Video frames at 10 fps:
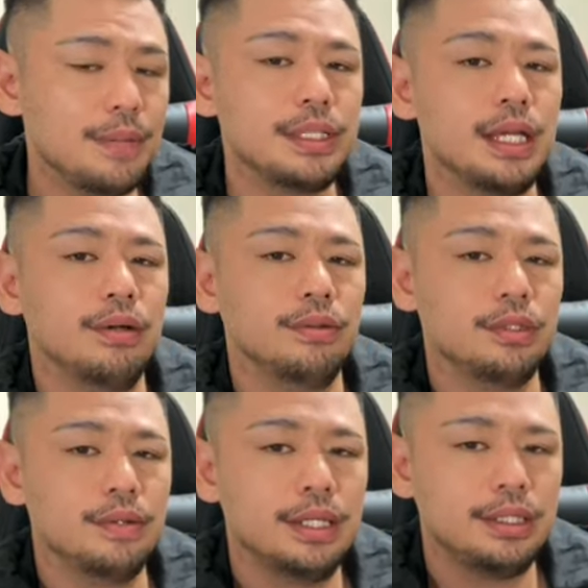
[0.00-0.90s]
したいみたいな
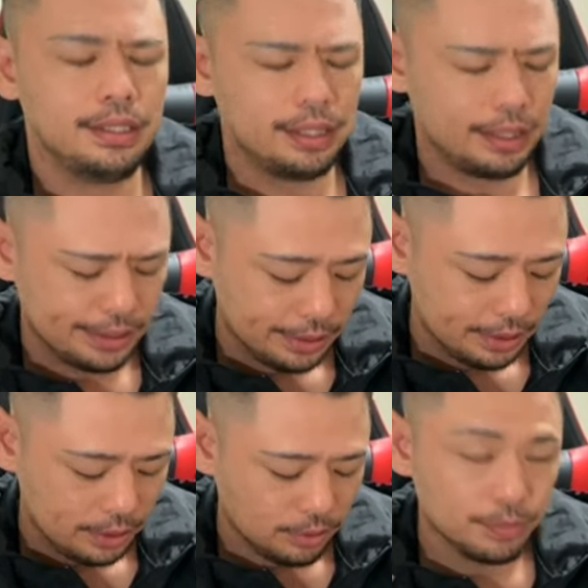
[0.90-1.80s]
こと言われてて、で
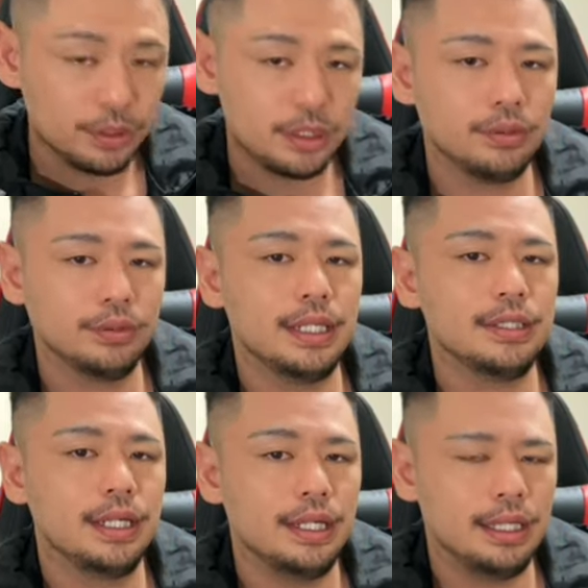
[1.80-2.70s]
俺も仕事
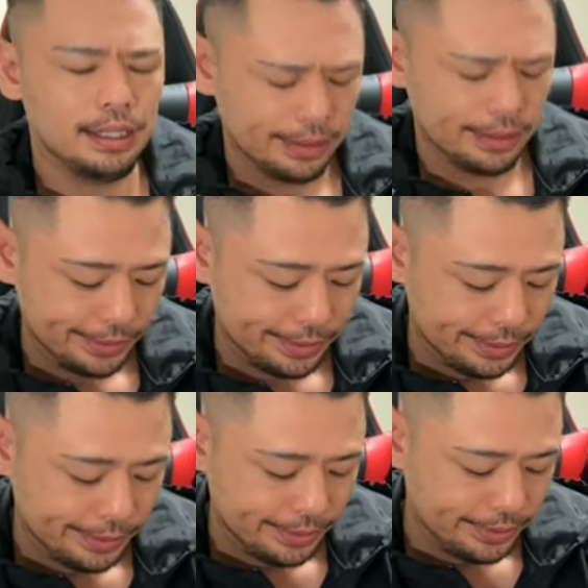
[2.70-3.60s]
あるから
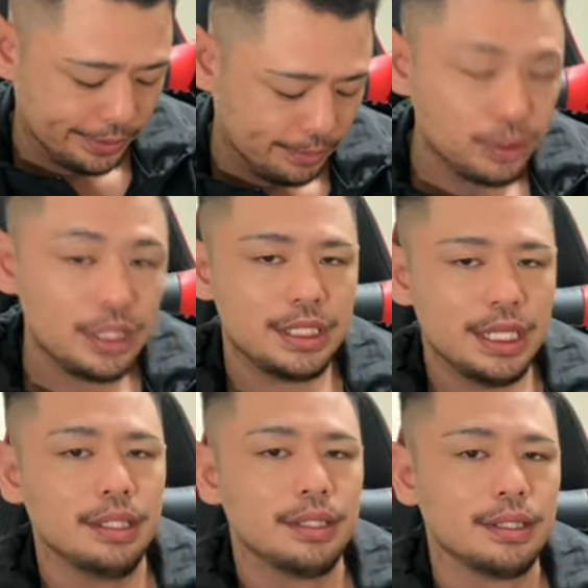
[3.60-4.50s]
無
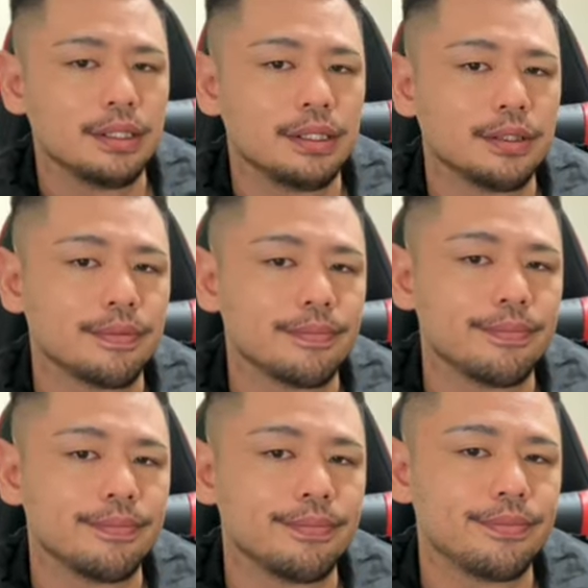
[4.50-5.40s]
理じゃん、
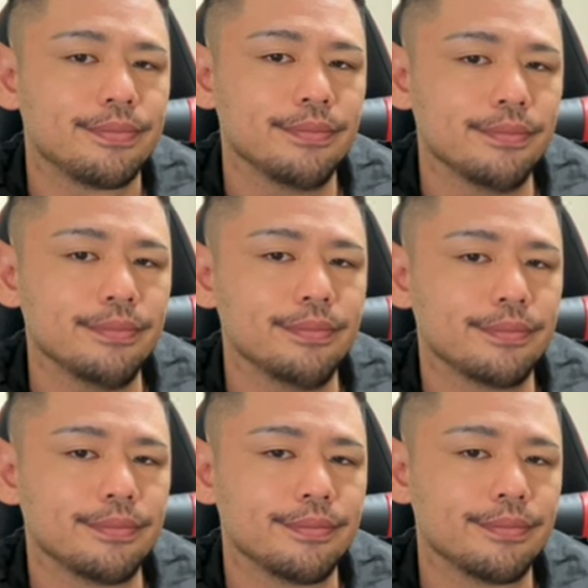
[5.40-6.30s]
う
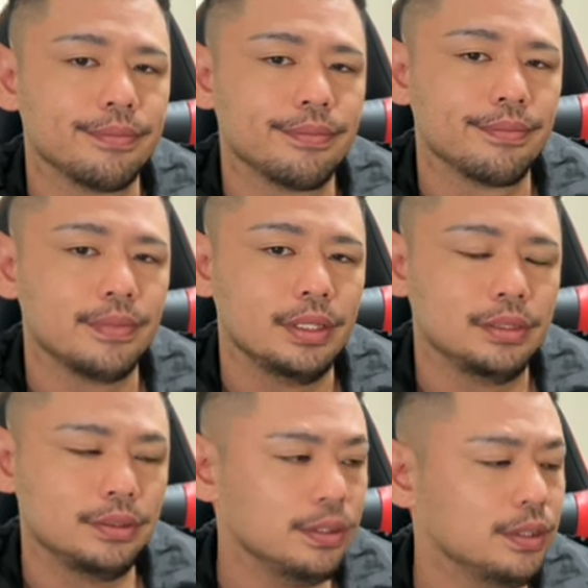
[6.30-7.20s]
ん、
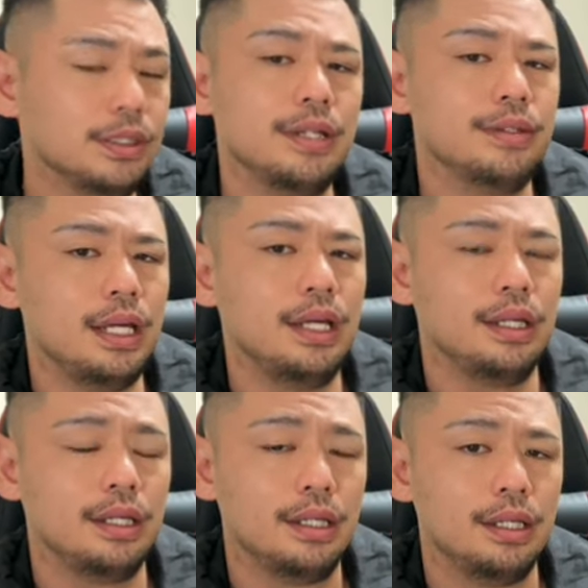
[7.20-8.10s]
そういうのだよね。